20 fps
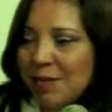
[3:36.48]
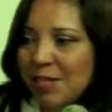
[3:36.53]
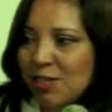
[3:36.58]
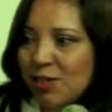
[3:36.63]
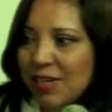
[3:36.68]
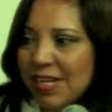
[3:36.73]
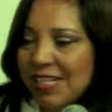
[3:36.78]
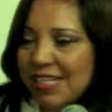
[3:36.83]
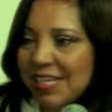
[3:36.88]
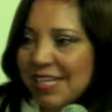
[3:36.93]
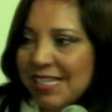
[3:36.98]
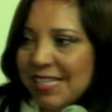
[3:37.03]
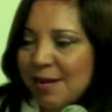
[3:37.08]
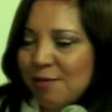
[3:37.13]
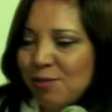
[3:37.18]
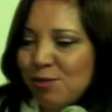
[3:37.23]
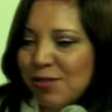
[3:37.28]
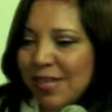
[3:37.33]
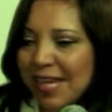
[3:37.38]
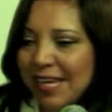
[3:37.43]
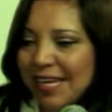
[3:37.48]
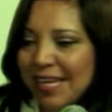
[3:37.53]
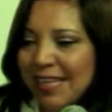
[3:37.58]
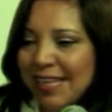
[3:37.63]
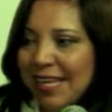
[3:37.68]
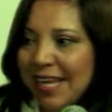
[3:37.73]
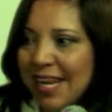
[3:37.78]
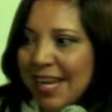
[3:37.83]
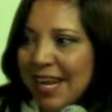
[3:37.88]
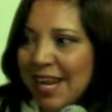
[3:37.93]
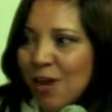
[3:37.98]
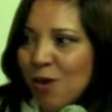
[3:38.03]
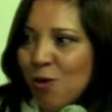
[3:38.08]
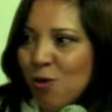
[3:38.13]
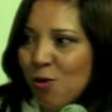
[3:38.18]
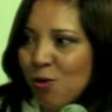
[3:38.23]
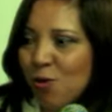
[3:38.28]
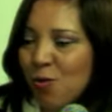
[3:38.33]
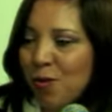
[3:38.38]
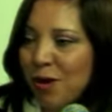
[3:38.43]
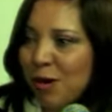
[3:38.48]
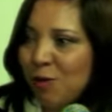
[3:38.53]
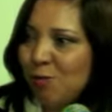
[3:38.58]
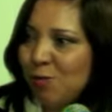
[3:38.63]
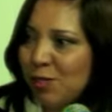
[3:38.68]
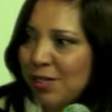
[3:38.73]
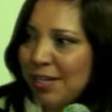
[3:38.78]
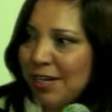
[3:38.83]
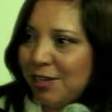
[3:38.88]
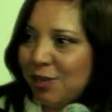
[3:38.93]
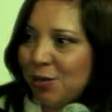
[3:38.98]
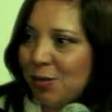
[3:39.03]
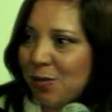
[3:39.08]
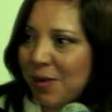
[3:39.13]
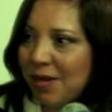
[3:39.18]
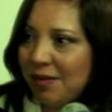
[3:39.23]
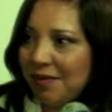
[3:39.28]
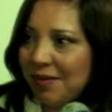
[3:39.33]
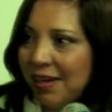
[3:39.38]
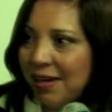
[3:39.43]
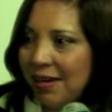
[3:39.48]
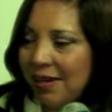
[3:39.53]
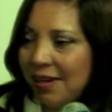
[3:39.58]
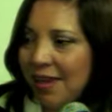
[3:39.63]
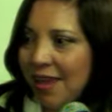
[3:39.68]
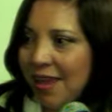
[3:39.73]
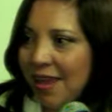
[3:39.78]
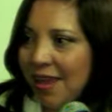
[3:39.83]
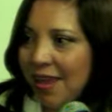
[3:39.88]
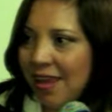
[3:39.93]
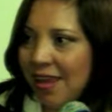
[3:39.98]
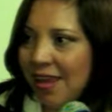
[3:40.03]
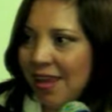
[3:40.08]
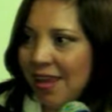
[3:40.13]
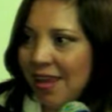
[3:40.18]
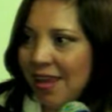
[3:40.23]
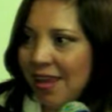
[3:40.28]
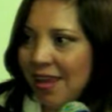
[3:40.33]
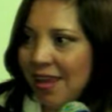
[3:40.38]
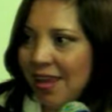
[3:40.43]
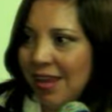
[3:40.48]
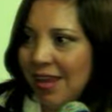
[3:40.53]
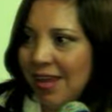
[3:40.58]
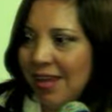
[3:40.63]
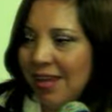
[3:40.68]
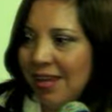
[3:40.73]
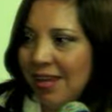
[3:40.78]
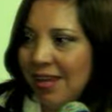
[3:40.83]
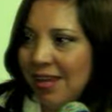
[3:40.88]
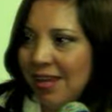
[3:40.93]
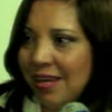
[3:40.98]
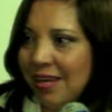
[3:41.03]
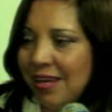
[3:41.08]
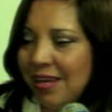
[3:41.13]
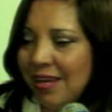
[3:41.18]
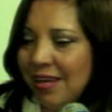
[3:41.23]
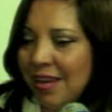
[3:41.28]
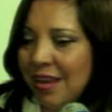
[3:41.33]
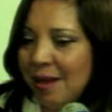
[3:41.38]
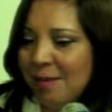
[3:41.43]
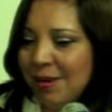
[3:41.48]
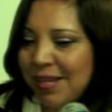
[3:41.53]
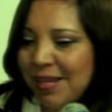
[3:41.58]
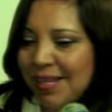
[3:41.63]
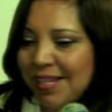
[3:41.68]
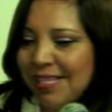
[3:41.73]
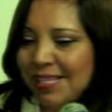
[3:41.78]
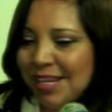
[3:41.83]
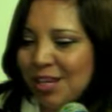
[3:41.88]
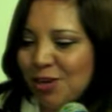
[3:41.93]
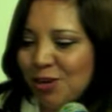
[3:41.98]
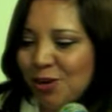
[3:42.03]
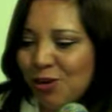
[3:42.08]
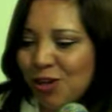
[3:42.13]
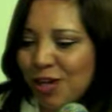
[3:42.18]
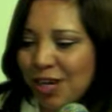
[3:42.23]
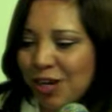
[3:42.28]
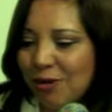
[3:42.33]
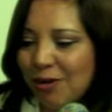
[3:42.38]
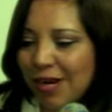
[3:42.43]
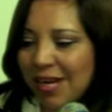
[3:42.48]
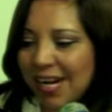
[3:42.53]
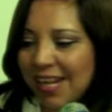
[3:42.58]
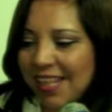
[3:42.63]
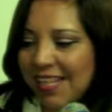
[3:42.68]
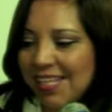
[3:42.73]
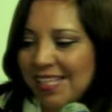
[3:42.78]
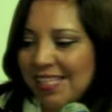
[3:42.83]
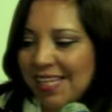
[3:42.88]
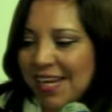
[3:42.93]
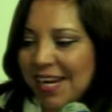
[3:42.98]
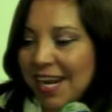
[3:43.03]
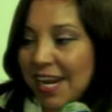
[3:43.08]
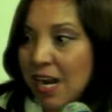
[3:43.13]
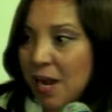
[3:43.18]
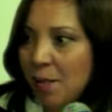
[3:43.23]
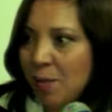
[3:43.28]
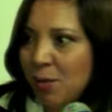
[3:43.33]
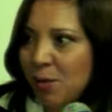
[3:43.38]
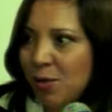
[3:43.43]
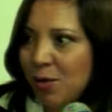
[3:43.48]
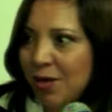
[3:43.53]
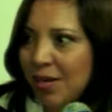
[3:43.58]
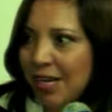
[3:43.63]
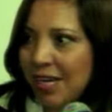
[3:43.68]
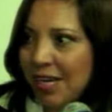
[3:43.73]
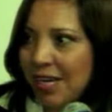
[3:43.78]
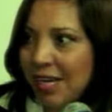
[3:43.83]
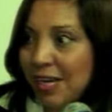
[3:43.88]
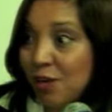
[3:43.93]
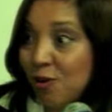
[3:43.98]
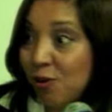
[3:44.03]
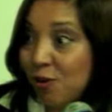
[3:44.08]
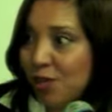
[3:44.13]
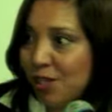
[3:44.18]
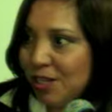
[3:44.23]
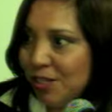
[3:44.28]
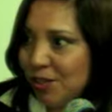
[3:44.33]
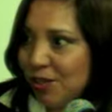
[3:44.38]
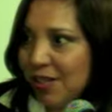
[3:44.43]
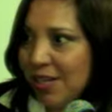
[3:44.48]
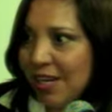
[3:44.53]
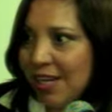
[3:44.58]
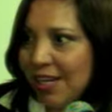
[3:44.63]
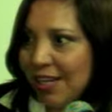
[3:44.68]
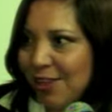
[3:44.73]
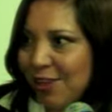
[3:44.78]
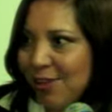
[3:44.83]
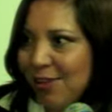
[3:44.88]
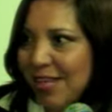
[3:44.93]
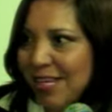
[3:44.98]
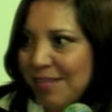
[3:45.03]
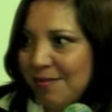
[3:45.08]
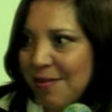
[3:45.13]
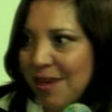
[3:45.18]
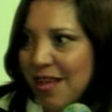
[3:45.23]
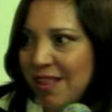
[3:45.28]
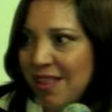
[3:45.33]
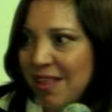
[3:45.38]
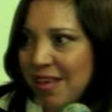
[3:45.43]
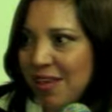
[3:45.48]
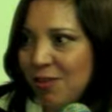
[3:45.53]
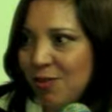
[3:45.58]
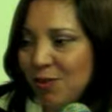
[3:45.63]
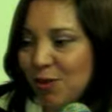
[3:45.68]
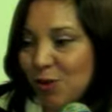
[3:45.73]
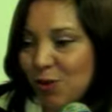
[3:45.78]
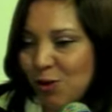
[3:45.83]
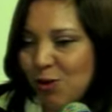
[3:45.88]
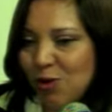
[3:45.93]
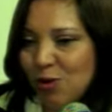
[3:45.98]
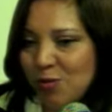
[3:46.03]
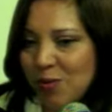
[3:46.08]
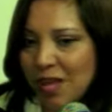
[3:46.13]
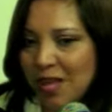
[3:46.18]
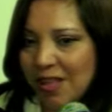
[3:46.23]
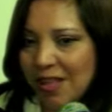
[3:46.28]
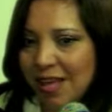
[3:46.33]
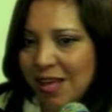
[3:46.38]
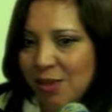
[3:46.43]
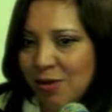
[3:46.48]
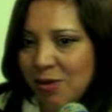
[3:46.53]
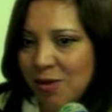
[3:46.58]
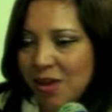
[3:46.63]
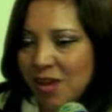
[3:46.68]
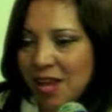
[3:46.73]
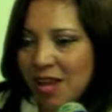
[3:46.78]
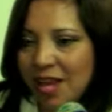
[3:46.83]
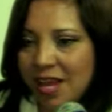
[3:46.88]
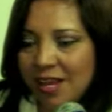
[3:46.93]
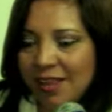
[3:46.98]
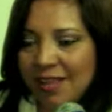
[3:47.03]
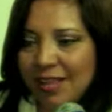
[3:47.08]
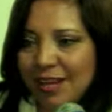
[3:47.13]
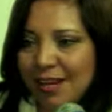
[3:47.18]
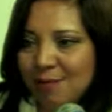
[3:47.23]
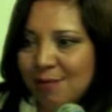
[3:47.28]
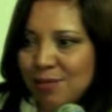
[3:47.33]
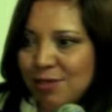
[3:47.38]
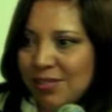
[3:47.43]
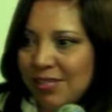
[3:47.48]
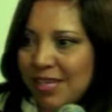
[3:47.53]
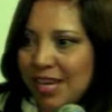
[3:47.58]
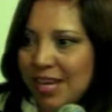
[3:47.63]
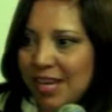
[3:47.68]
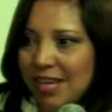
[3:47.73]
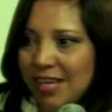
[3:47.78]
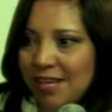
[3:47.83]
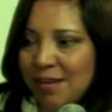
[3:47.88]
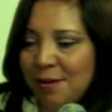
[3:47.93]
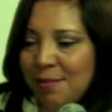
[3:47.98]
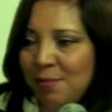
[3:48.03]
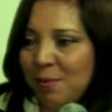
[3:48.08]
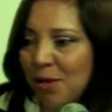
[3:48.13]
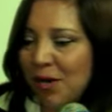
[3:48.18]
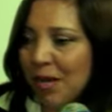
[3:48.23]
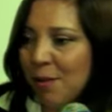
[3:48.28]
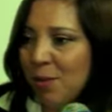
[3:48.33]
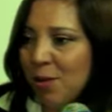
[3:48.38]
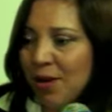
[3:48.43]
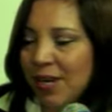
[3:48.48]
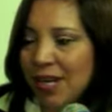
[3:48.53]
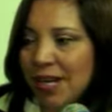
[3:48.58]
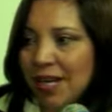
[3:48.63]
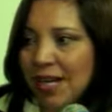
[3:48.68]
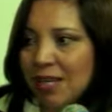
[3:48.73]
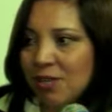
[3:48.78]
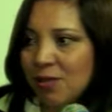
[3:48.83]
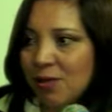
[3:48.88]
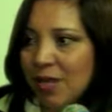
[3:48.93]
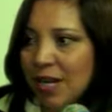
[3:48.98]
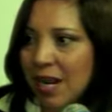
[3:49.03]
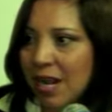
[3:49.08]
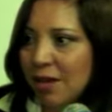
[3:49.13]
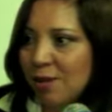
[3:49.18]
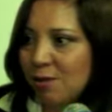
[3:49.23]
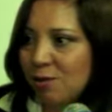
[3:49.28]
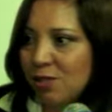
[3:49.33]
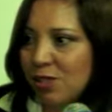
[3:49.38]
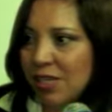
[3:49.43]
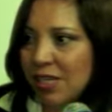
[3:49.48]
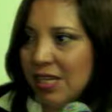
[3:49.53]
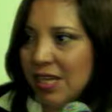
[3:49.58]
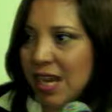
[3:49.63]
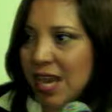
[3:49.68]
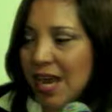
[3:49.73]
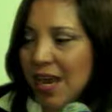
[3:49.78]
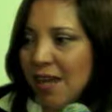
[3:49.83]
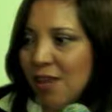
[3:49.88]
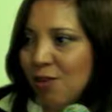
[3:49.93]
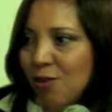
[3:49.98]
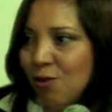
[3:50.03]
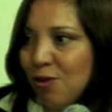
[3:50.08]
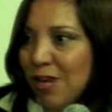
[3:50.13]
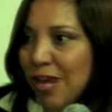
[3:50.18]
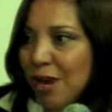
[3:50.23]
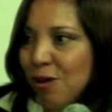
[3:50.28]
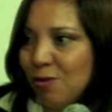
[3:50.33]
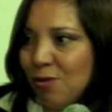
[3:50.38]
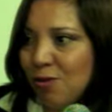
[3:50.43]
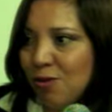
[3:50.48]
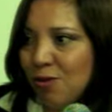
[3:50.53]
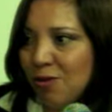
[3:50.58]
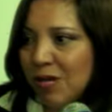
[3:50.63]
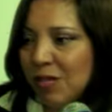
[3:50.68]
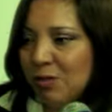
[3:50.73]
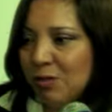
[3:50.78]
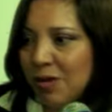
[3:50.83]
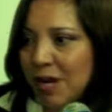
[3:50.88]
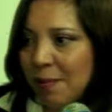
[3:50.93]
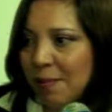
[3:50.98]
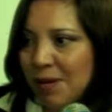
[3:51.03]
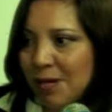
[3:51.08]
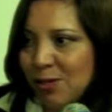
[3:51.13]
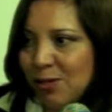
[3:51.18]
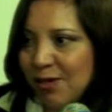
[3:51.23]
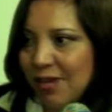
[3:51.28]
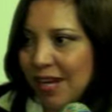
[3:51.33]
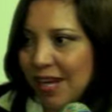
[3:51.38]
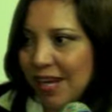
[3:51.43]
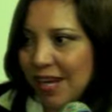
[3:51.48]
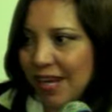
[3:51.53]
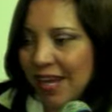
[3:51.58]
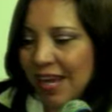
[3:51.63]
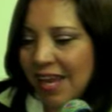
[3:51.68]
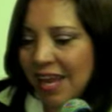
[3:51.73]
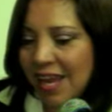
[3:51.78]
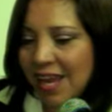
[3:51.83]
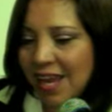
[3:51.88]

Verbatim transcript: personas que estamos aquí tiene o cubren un cierto perfil. Eh, y la verdad es que yo quiero agradecer el apoyo incondicional que todas me han dado y todos me han dado. Tenemos, eh, por ejemplo, en el caso de la cocina, doña Lulu es una persona que